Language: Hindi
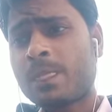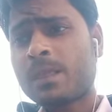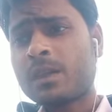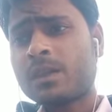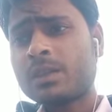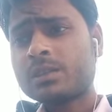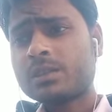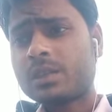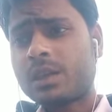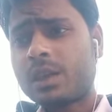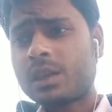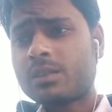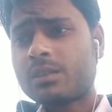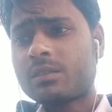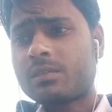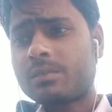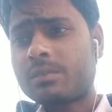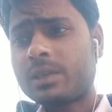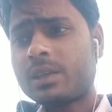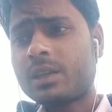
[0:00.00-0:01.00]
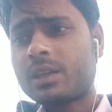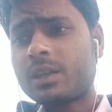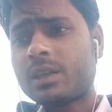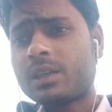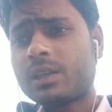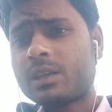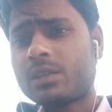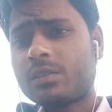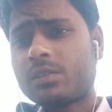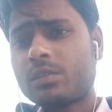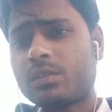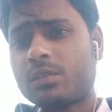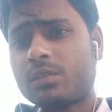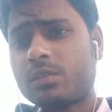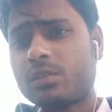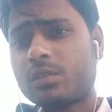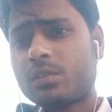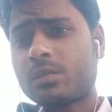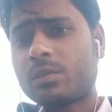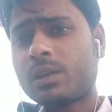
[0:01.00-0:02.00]
साथ मिट्टी की
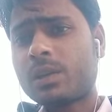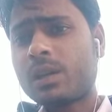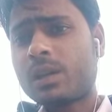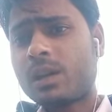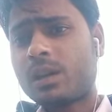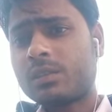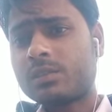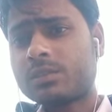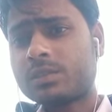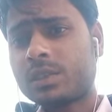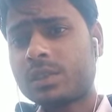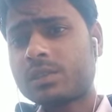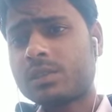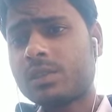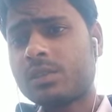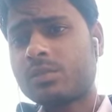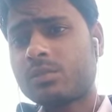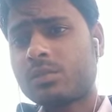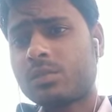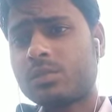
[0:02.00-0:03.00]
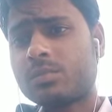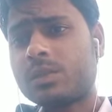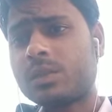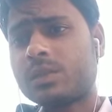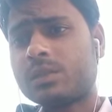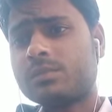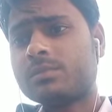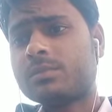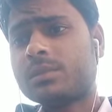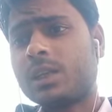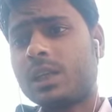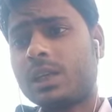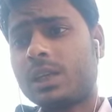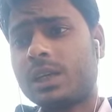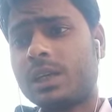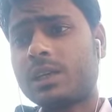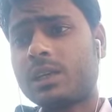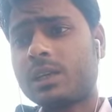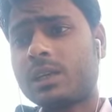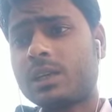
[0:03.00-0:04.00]
उर्वरा शक्ति को भी
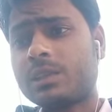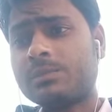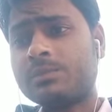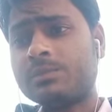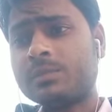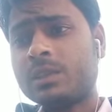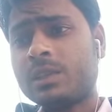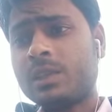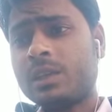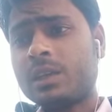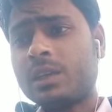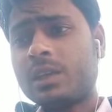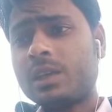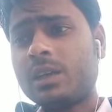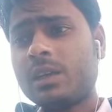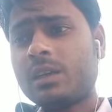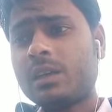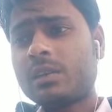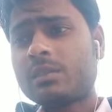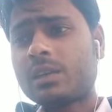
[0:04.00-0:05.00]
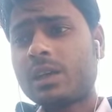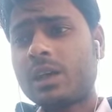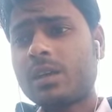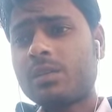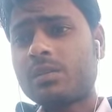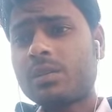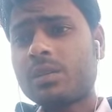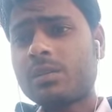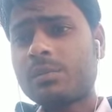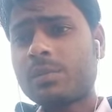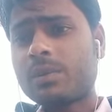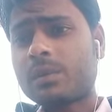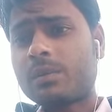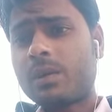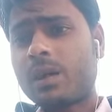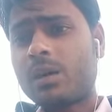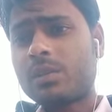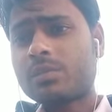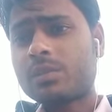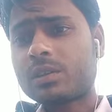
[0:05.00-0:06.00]
घटाया है इन रसायनों के
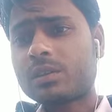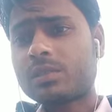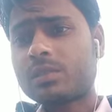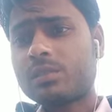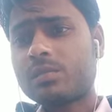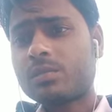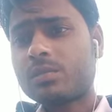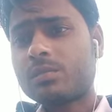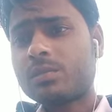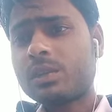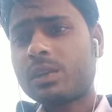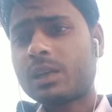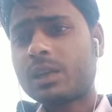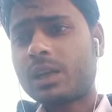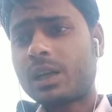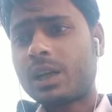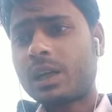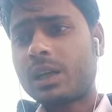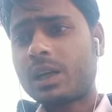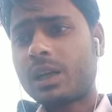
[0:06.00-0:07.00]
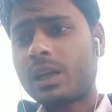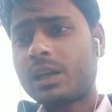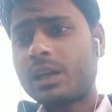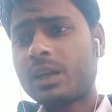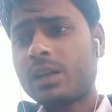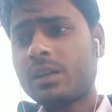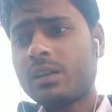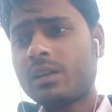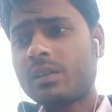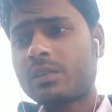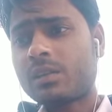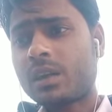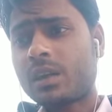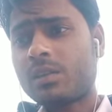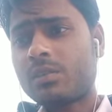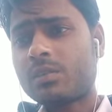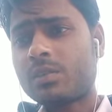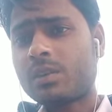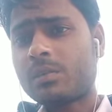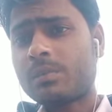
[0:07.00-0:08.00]
प्रभाव शक्ति को भी घटाया है इन रसायनों
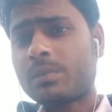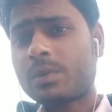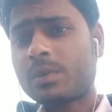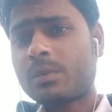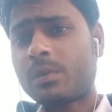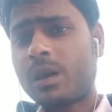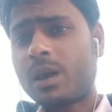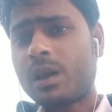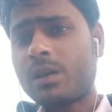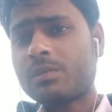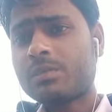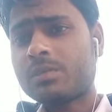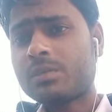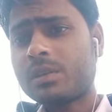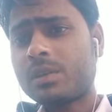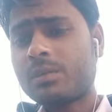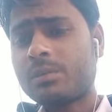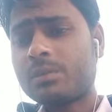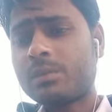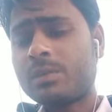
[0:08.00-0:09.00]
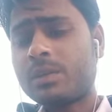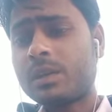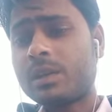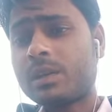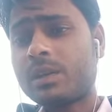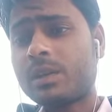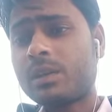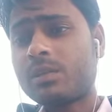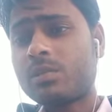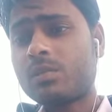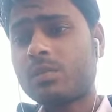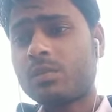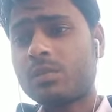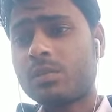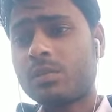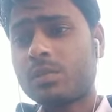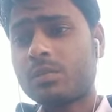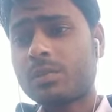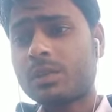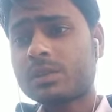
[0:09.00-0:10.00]
के प्रभाव से मिट्टी को
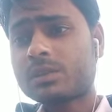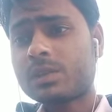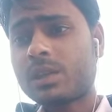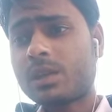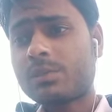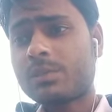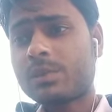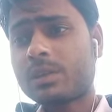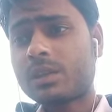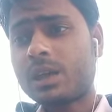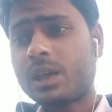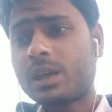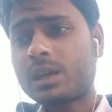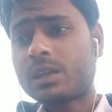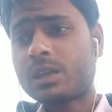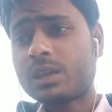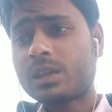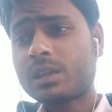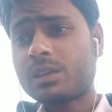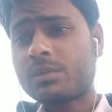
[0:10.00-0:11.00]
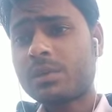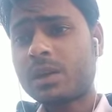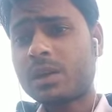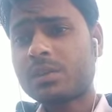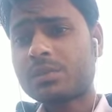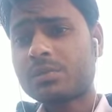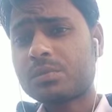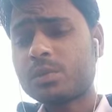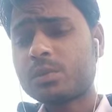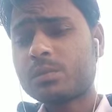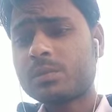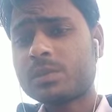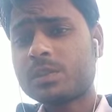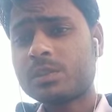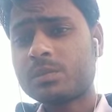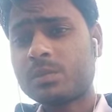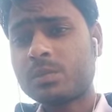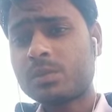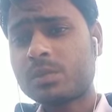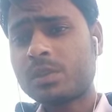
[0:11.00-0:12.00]
उर्वरकता प्रदान करने वाले सूक्ष्म
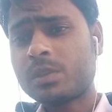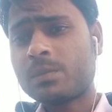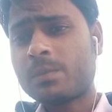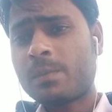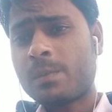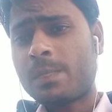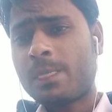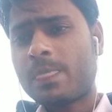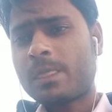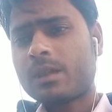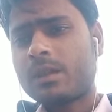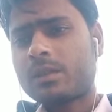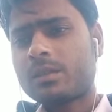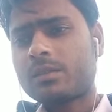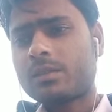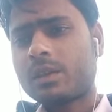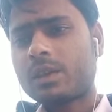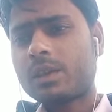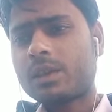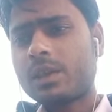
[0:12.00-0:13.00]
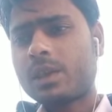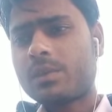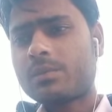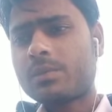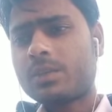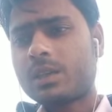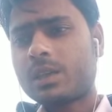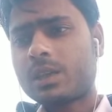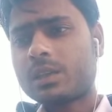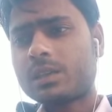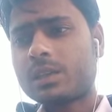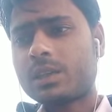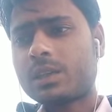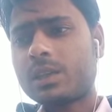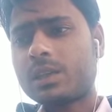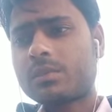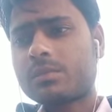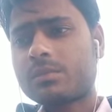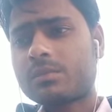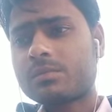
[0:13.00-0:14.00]
जीवों की संख्या में अत्यधिक
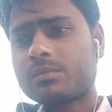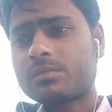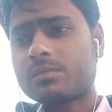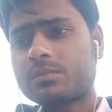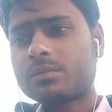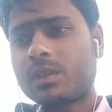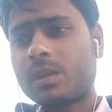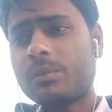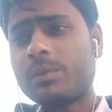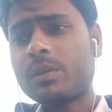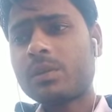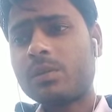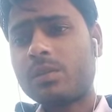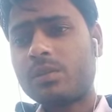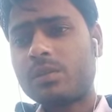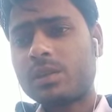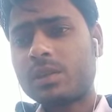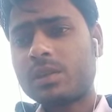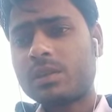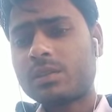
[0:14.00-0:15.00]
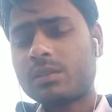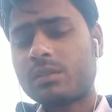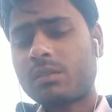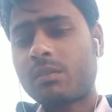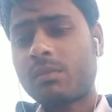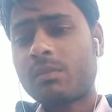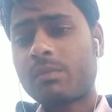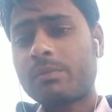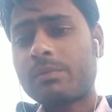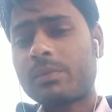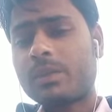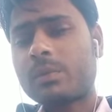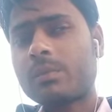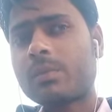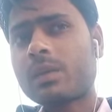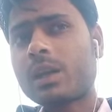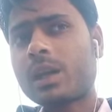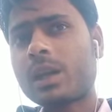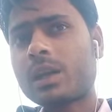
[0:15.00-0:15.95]
कमी हो गई नंबर आठ